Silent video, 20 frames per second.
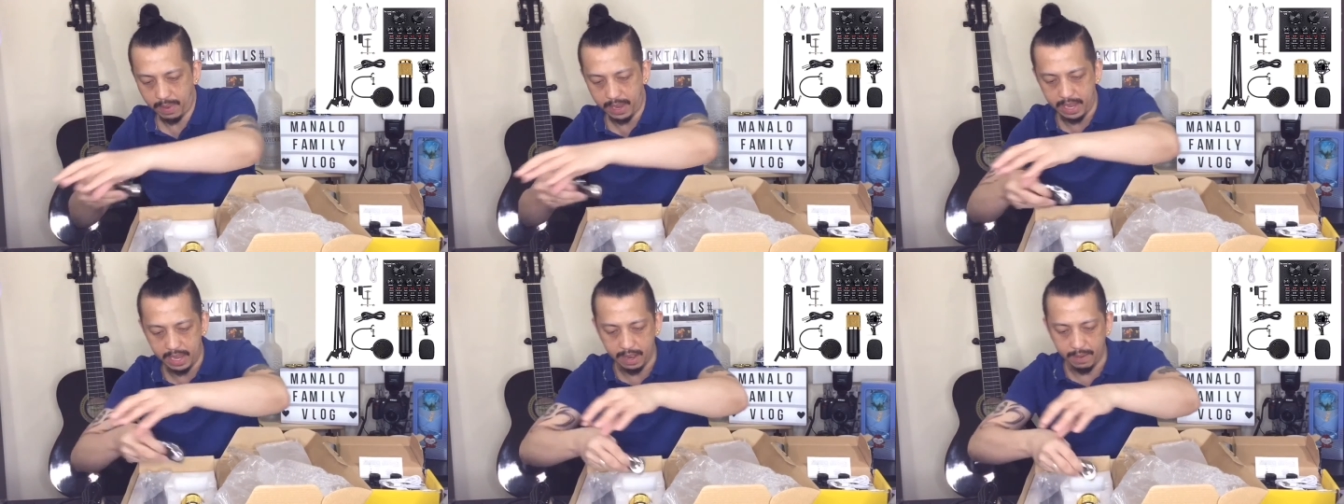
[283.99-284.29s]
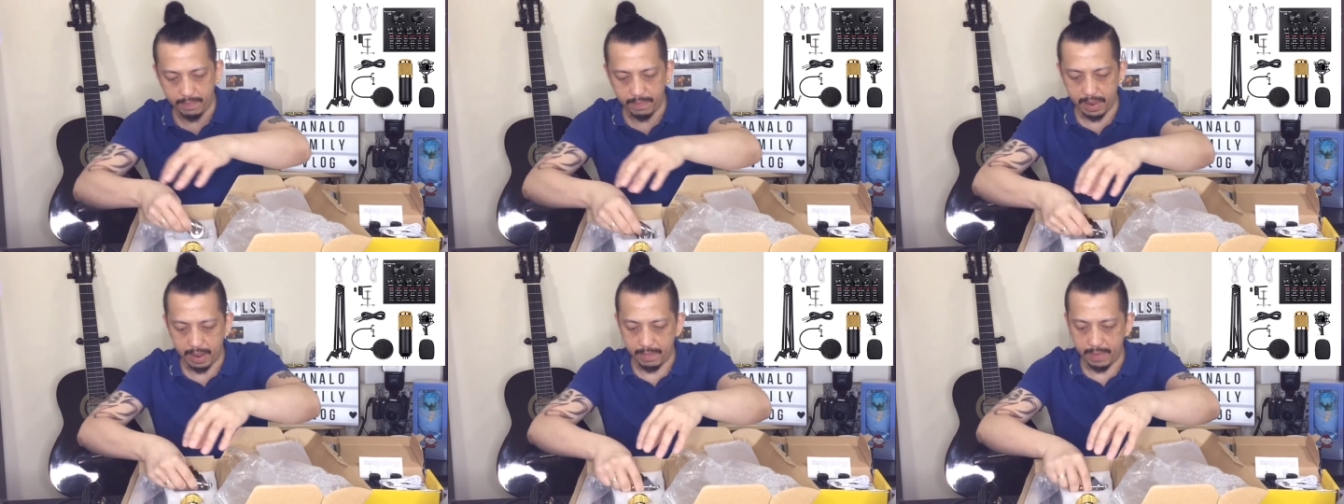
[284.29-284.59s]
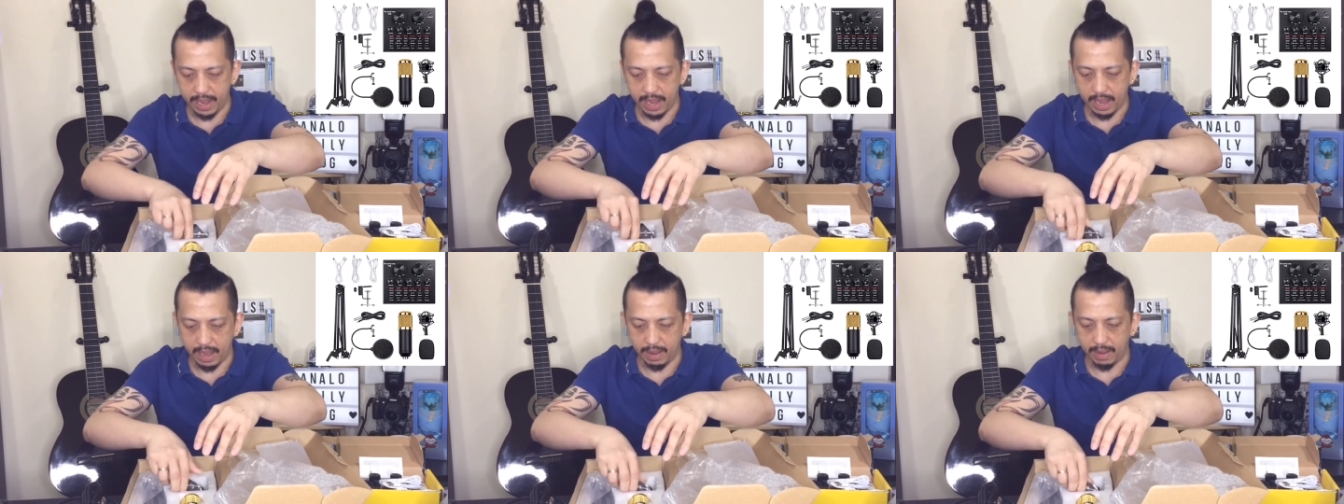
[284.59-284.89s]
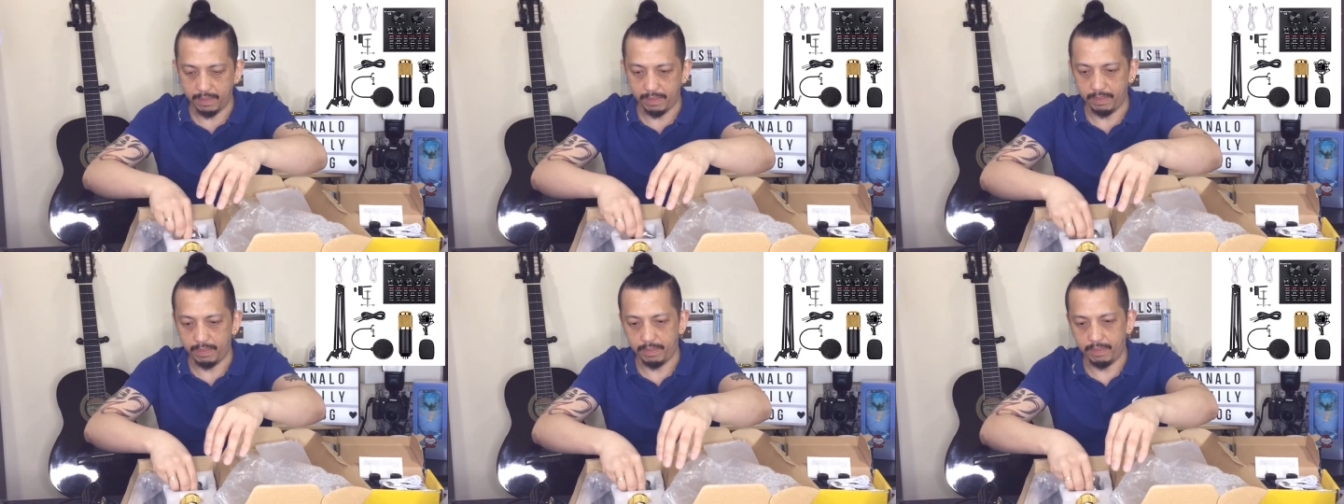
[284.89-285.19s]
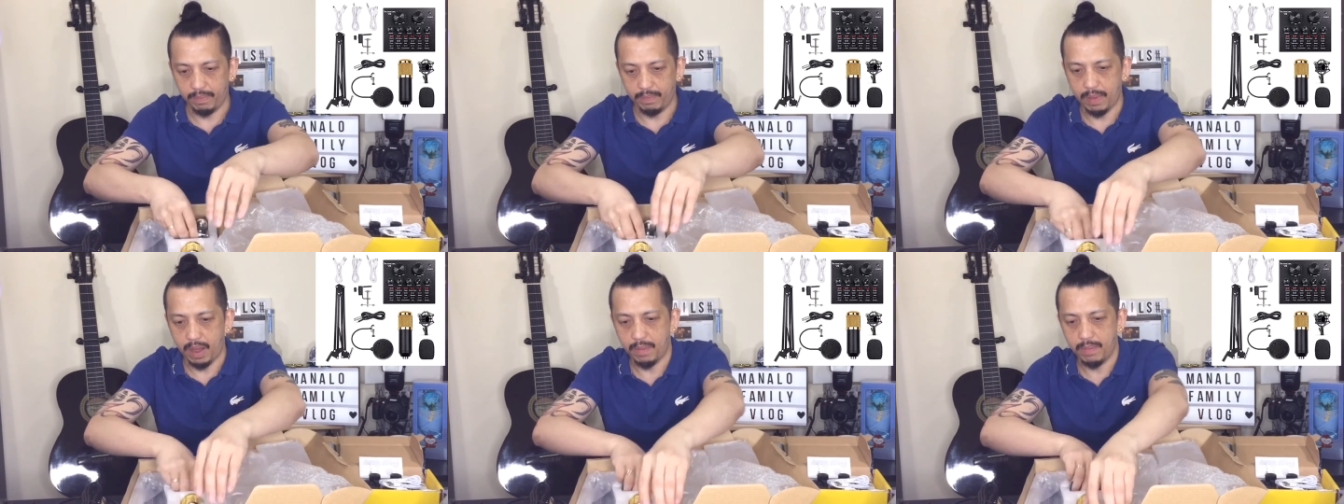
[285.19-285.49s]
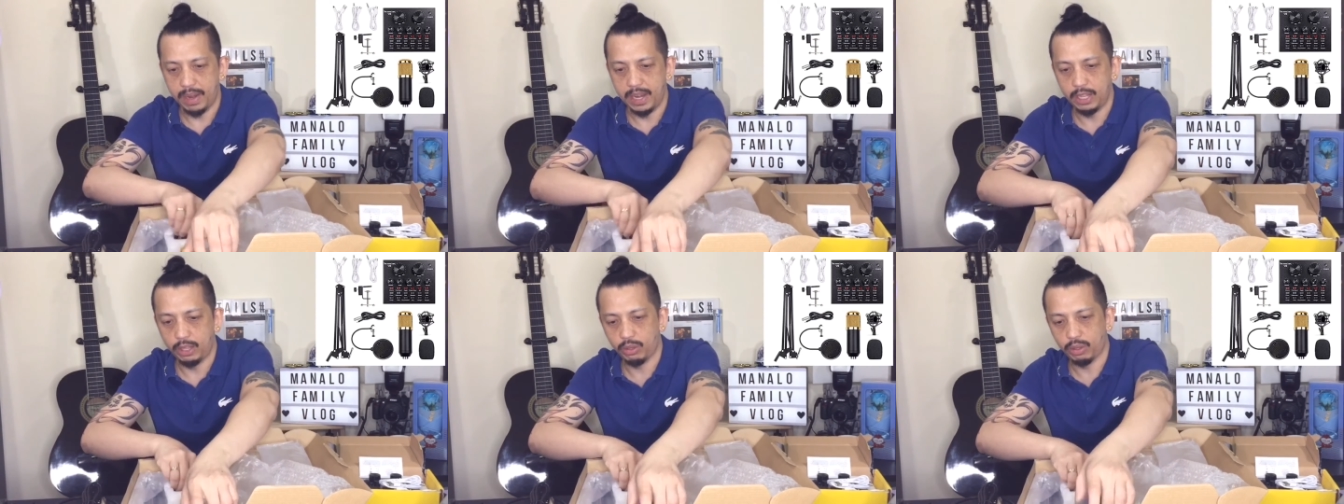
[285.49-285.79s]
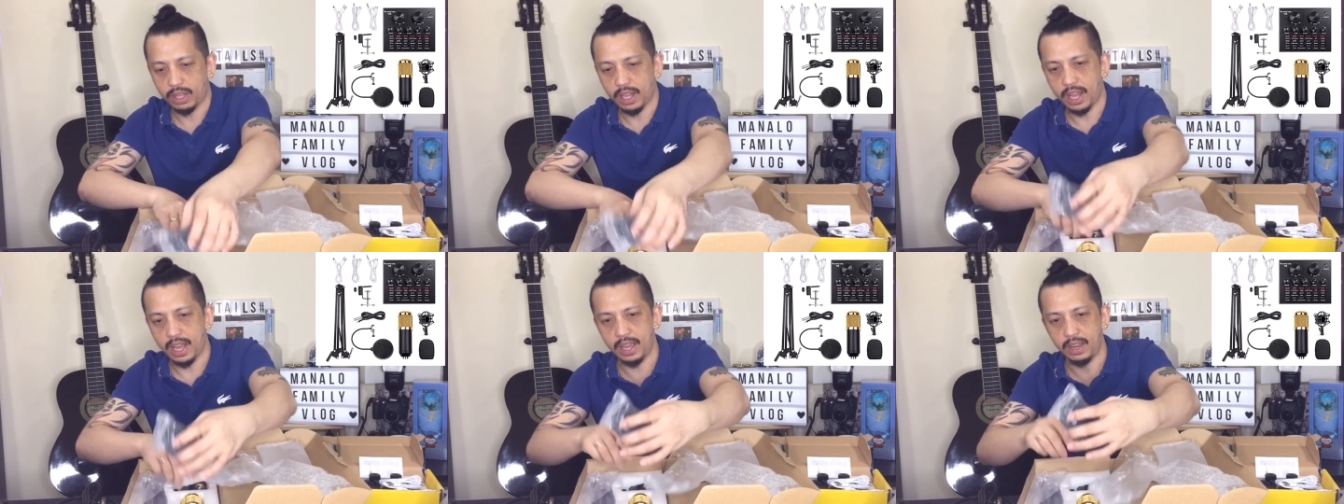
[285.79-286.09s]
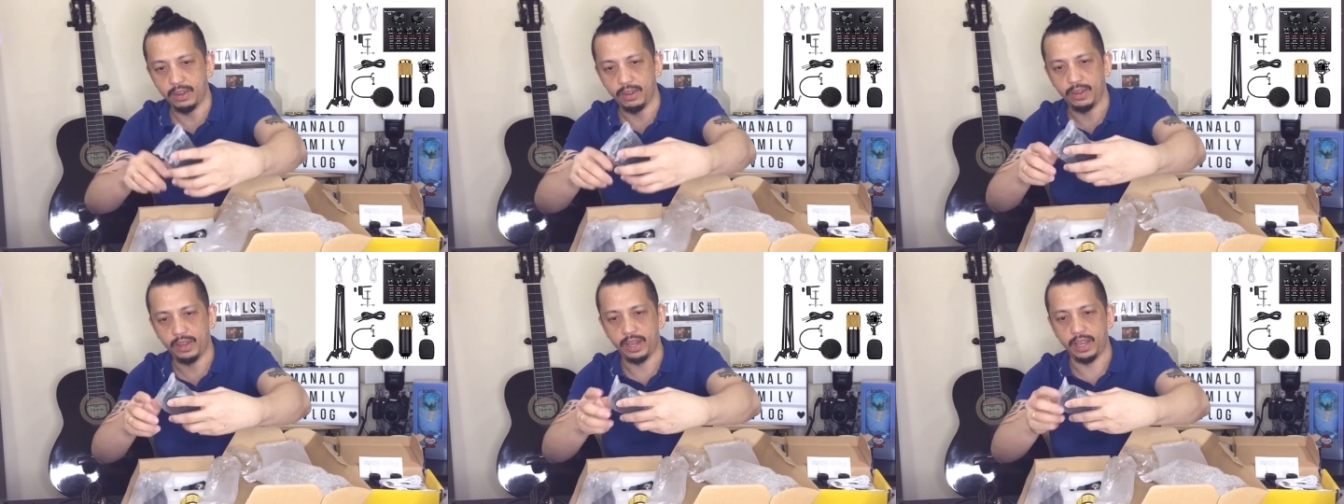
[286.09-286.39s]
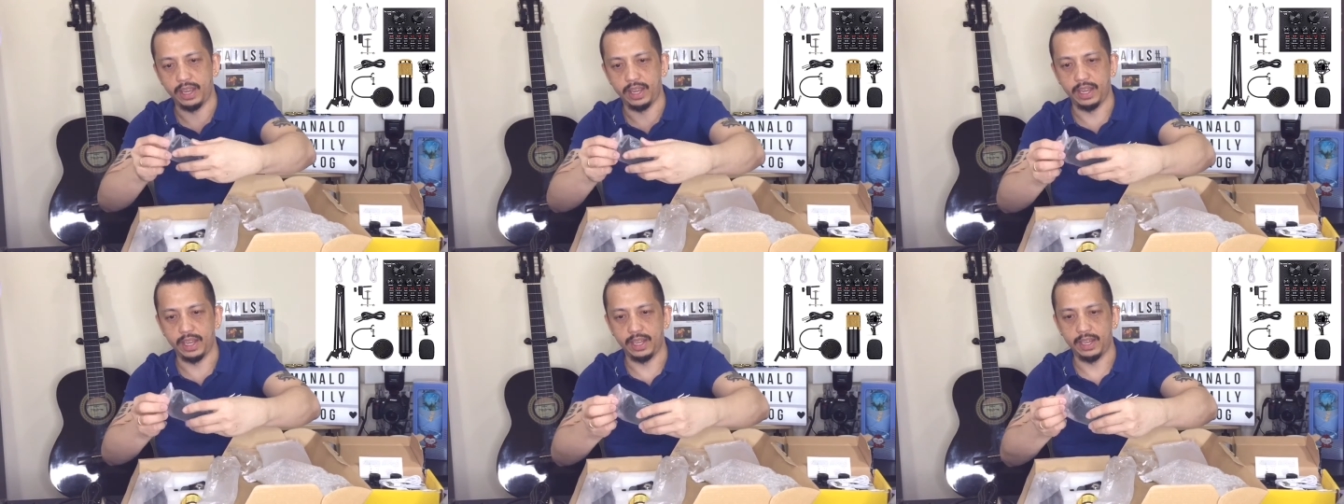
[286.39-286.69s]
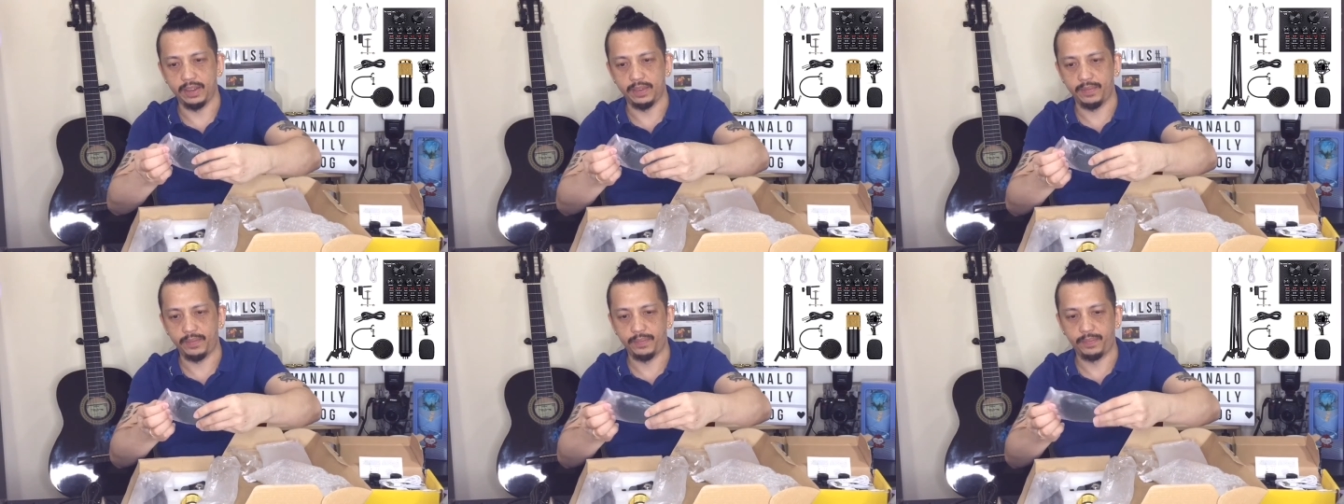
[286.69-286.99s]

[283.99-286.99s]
mahirap mamaya. Mamalito tayo. Ayan.